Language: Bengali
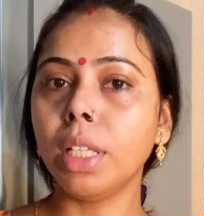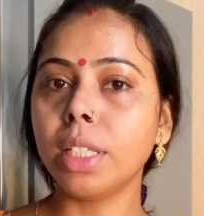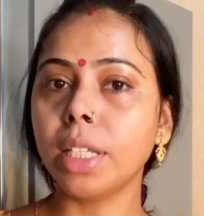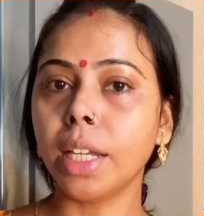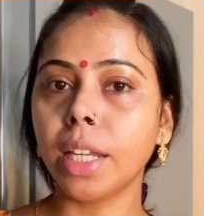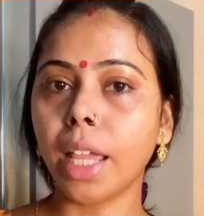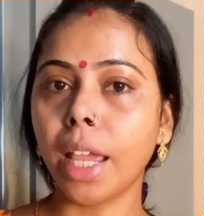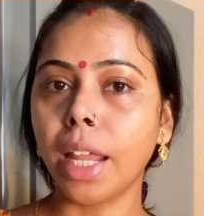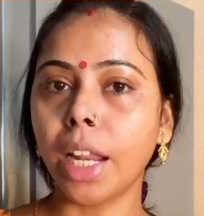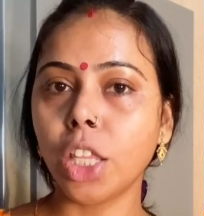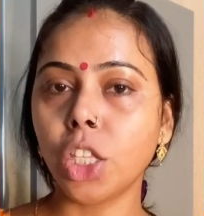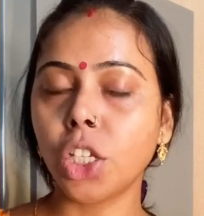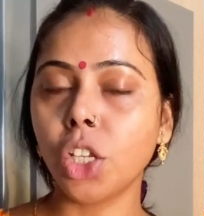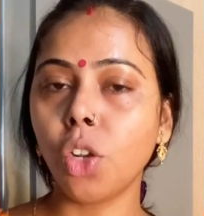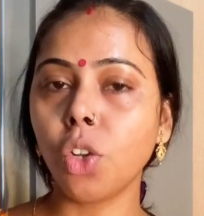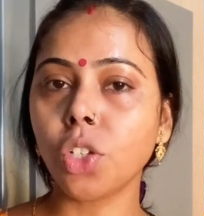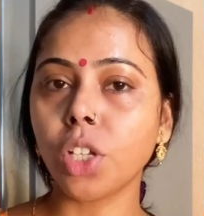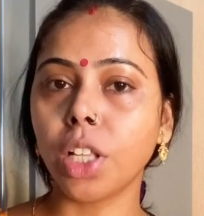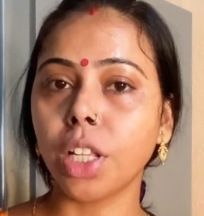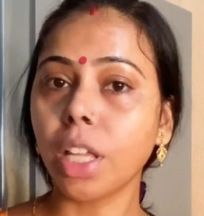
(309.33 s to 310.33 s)
যেদিনকে এনেছিল
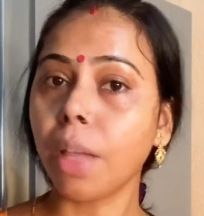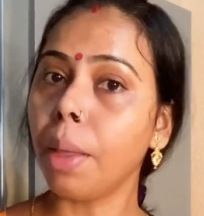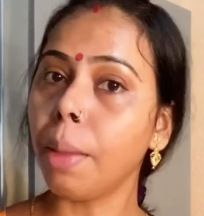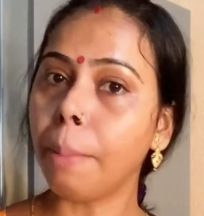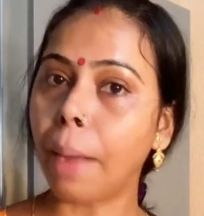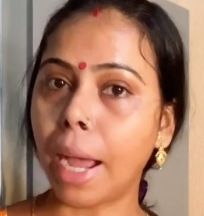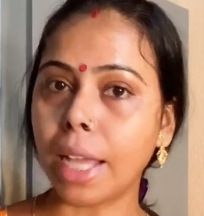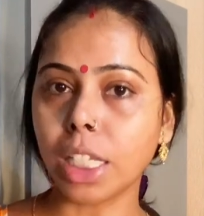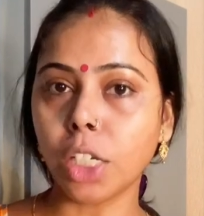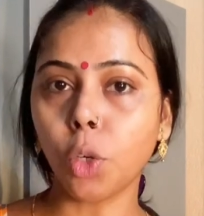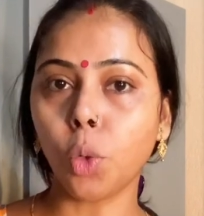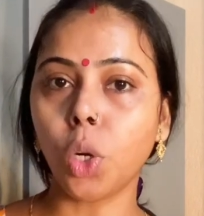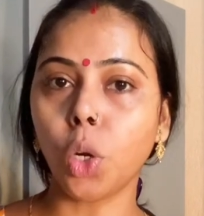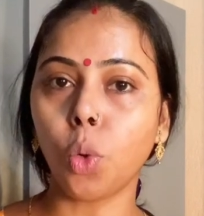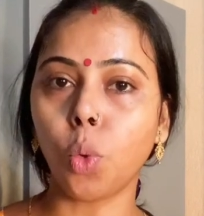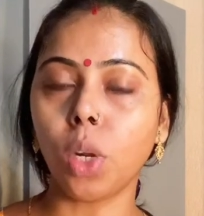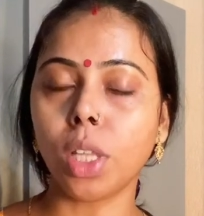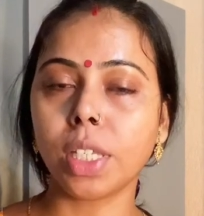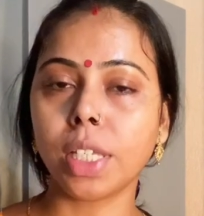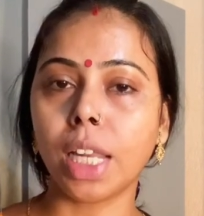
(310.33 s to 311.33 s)
সেদিনকে আমি ভাজা করে
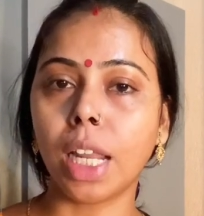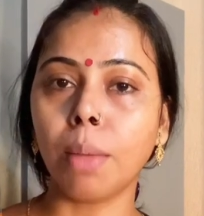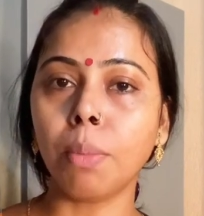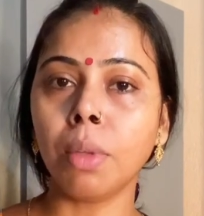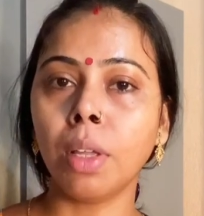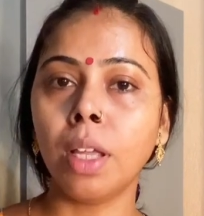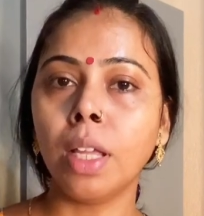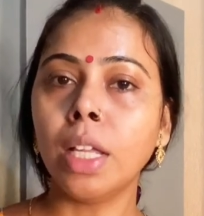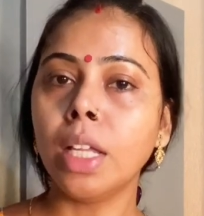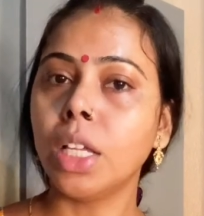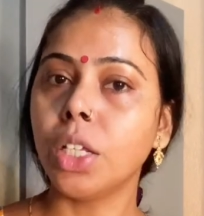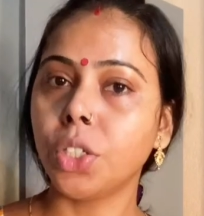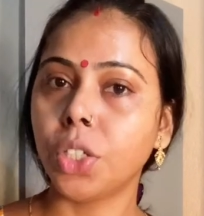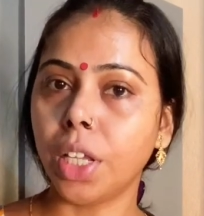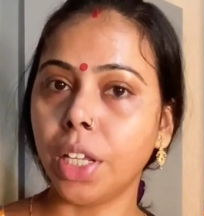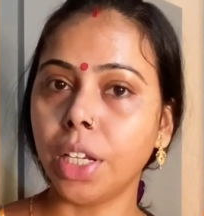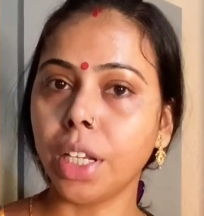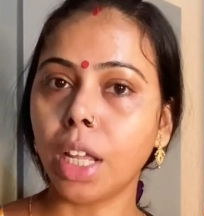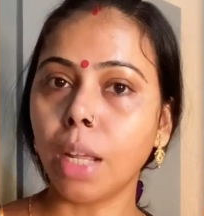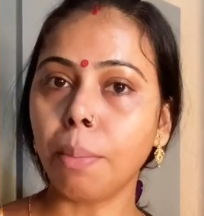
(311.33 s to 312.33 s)
করেছিলাম
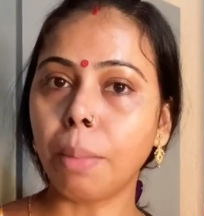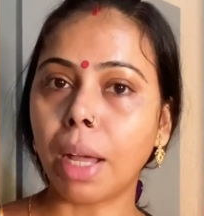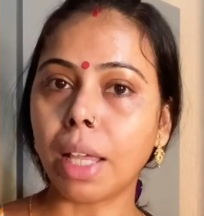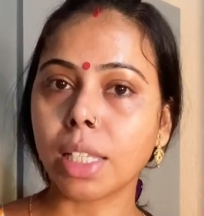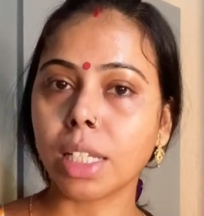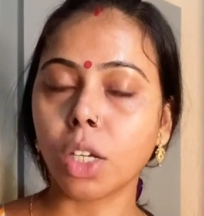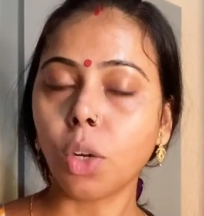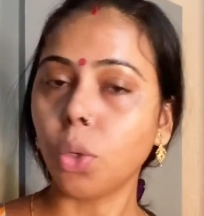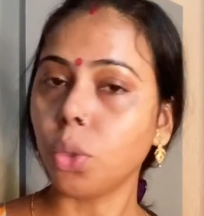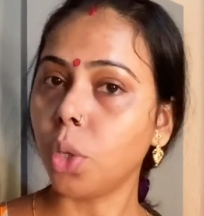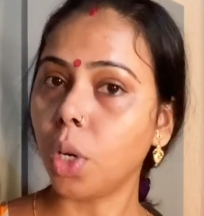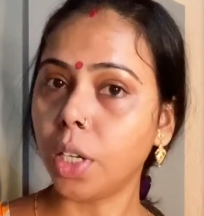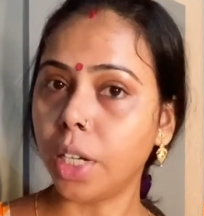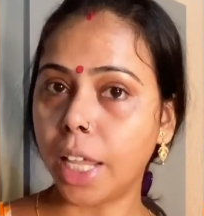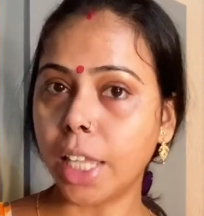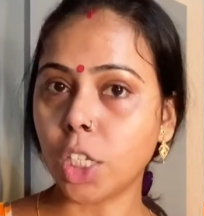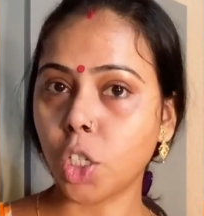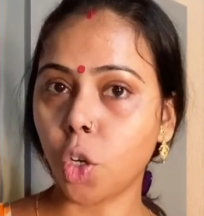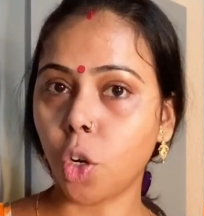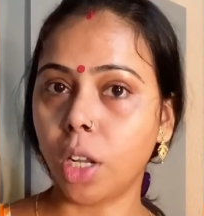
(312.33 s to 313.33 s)
সেদিনকে মাছটা অতটা
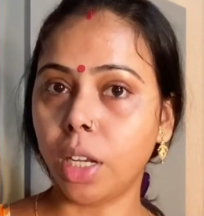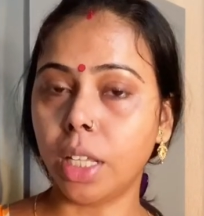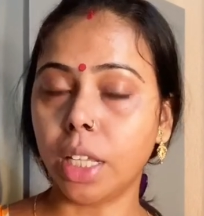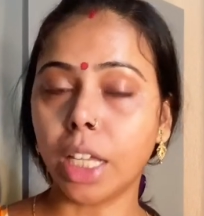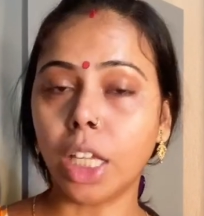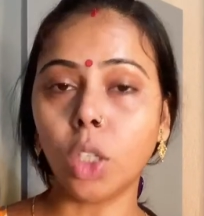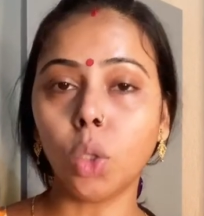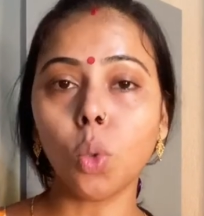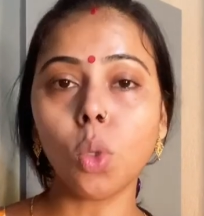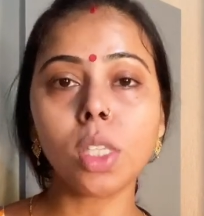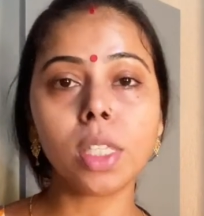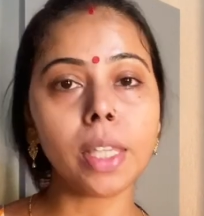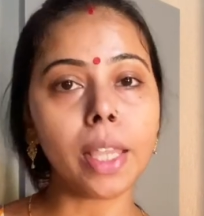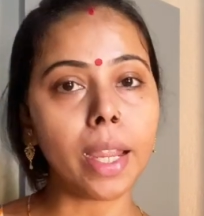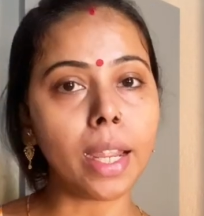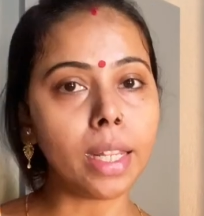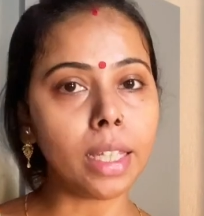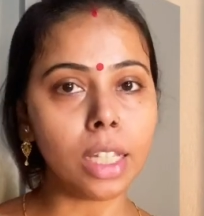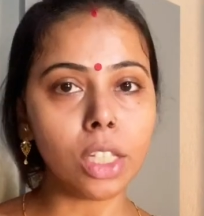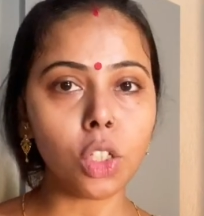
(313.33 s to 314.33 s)
টেস্ট হয়নি কিন্তু
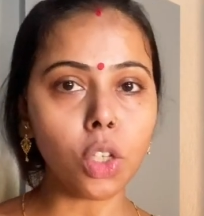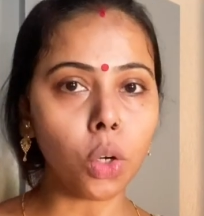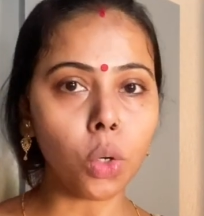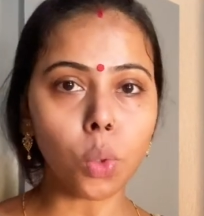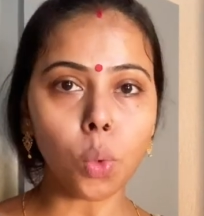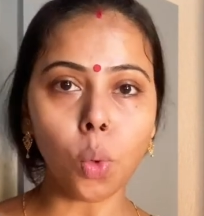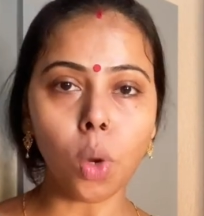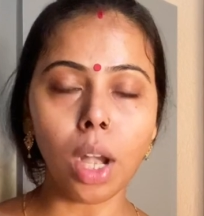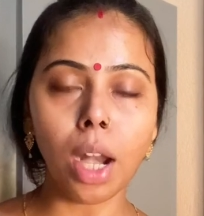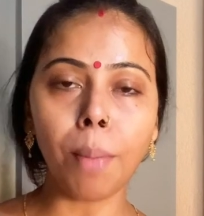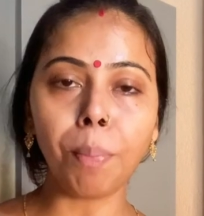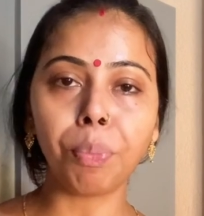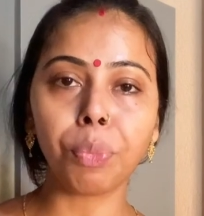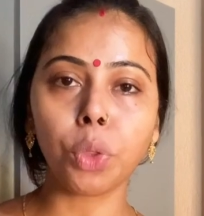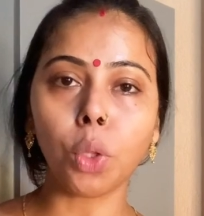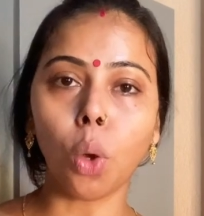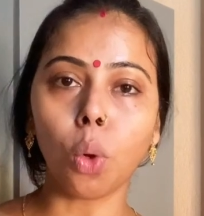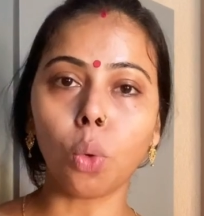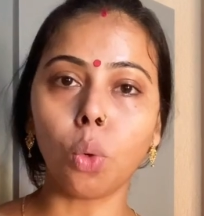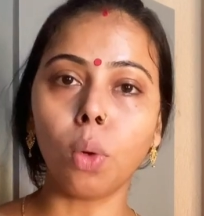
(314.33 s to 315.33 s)
সেকেন্ড দিন যখন করলাম
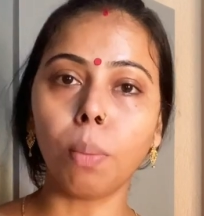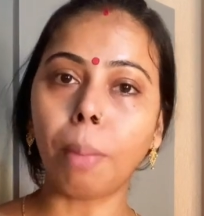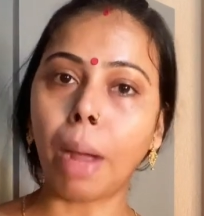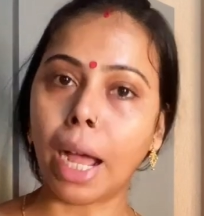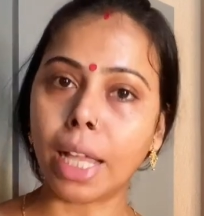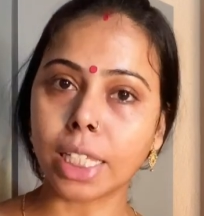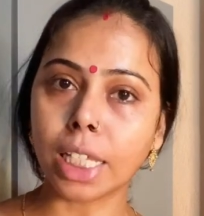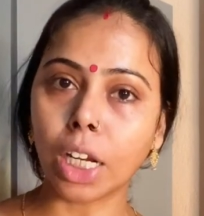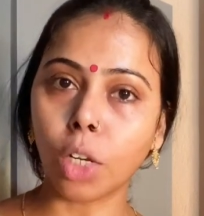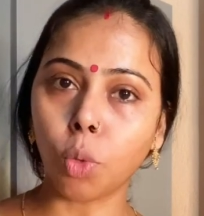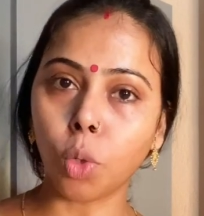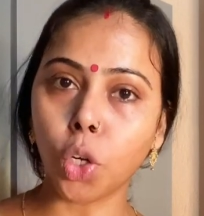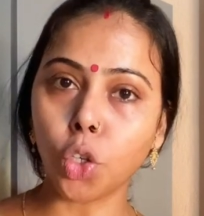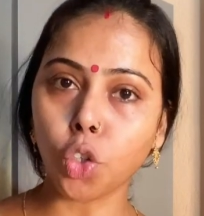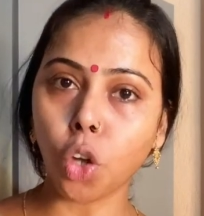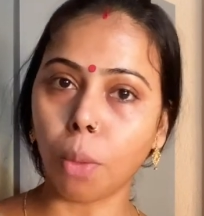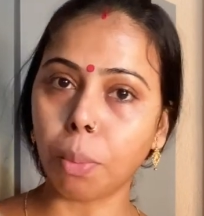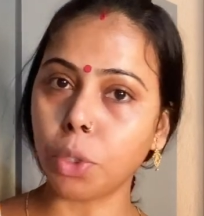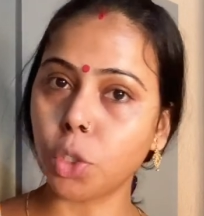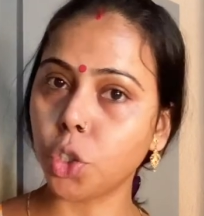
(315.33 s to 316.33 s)
তখন ভাজা না করে
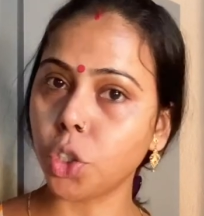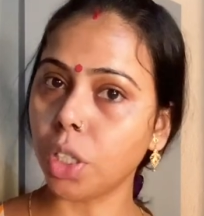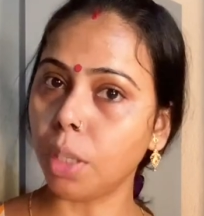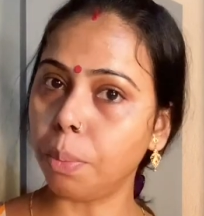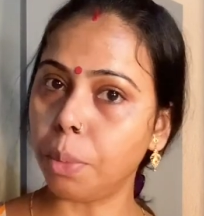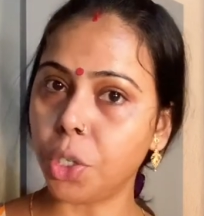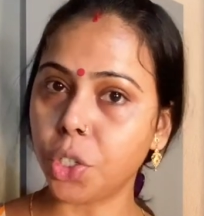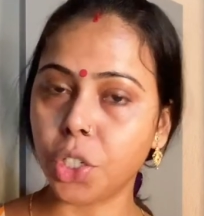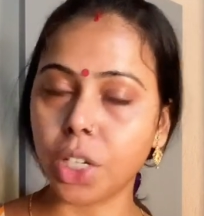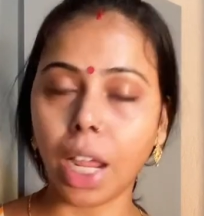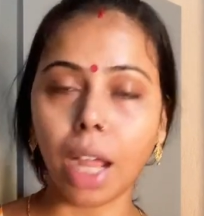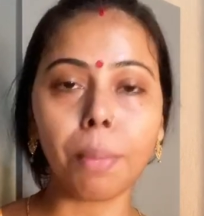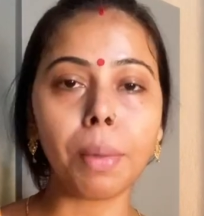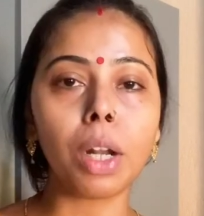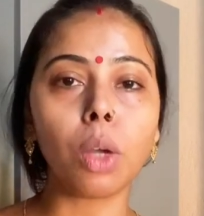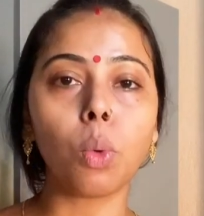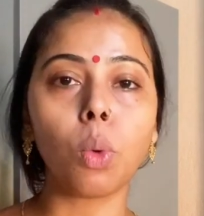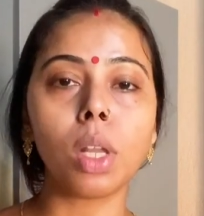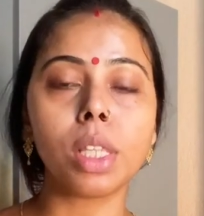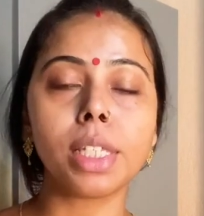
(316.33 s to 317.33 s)
সব কিছুর সাথে মিশিয়ে একবার
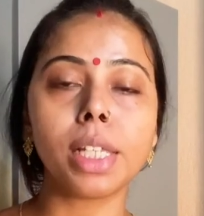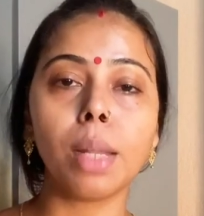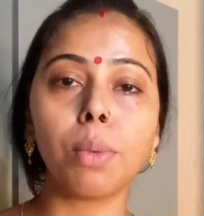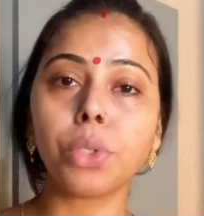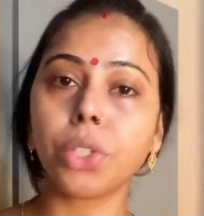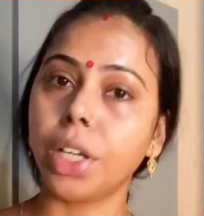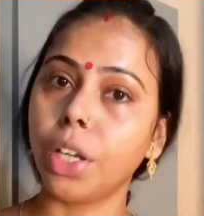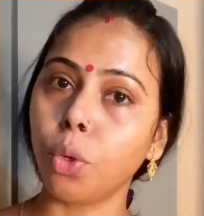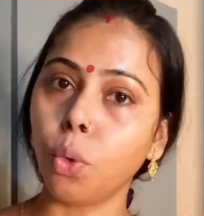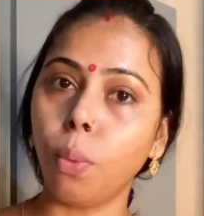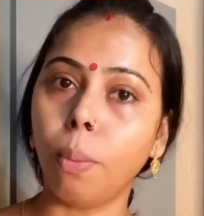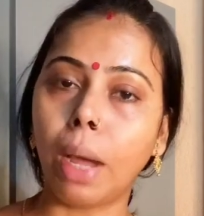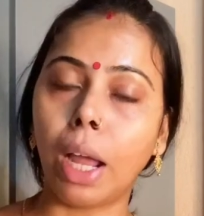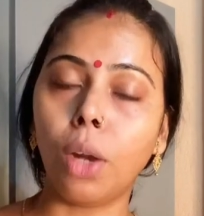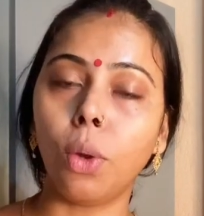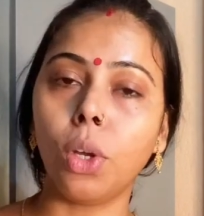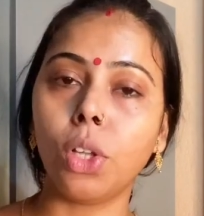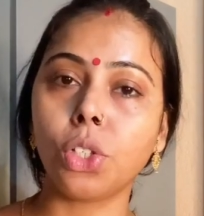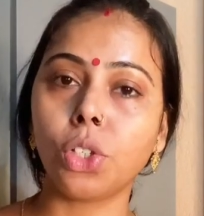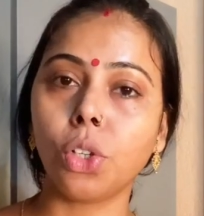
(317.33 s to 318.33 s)
করেছিলাম সেটা খুব
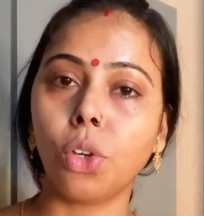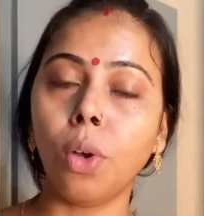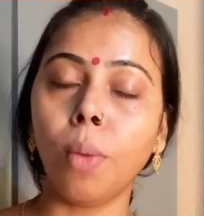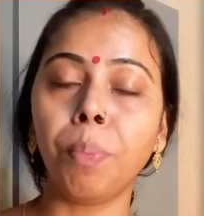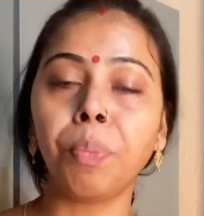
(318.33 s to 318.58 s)
ভালো হয়েছিল